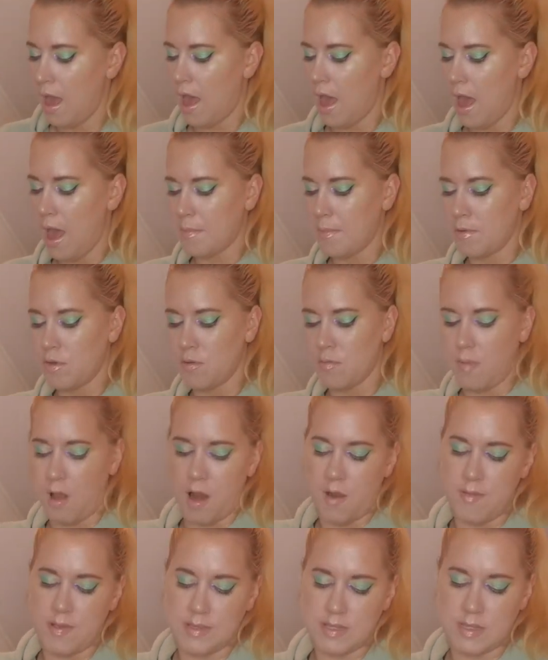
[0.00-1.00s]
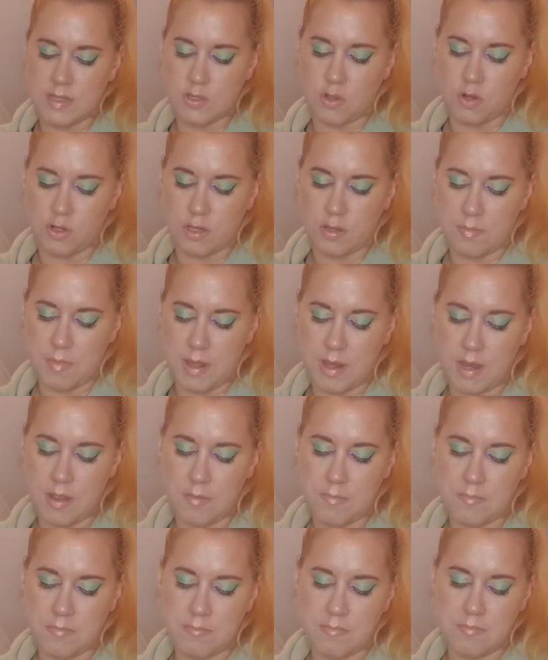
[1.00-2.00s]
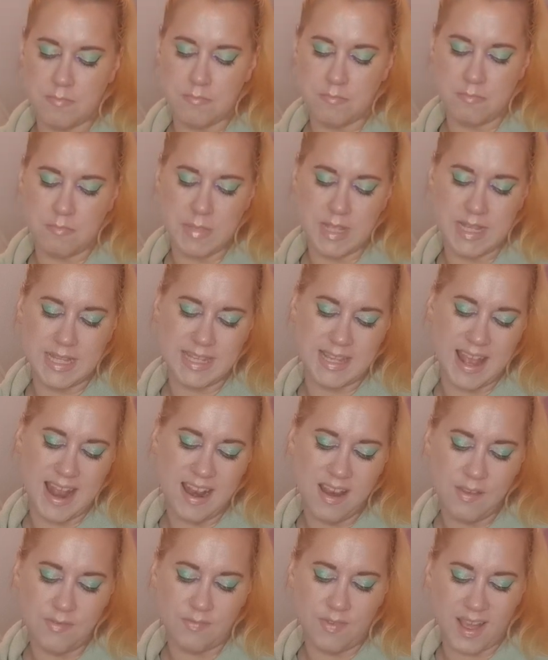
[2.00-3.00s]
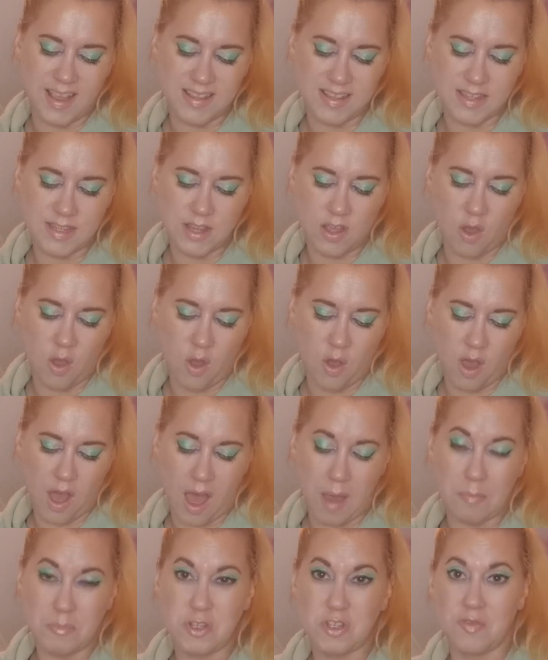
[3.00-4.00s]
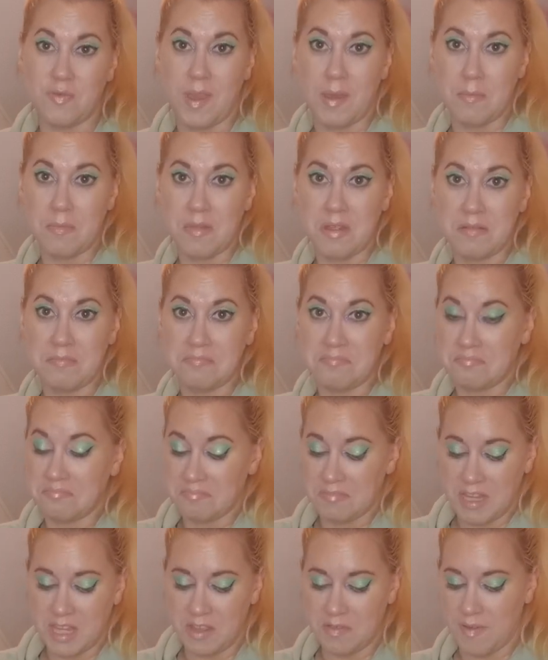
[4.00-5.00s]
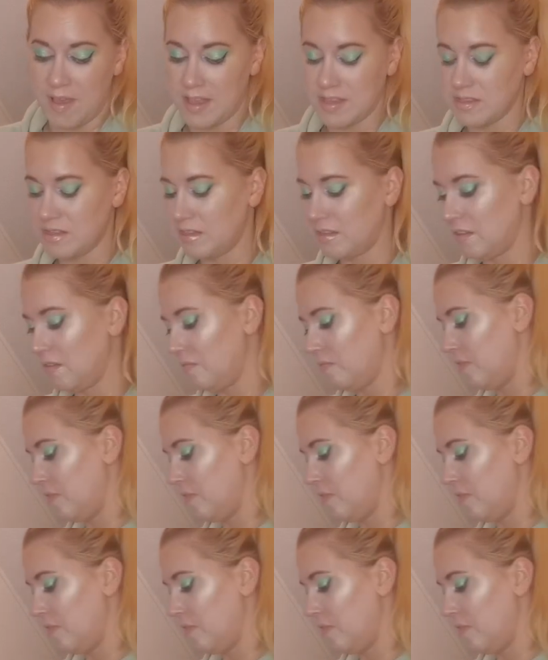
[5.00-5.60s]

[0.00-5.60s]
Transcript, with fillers: aber normalerweise sollte man ja mit Zellenwasser auch abschwemmen. Ich weiß nicht,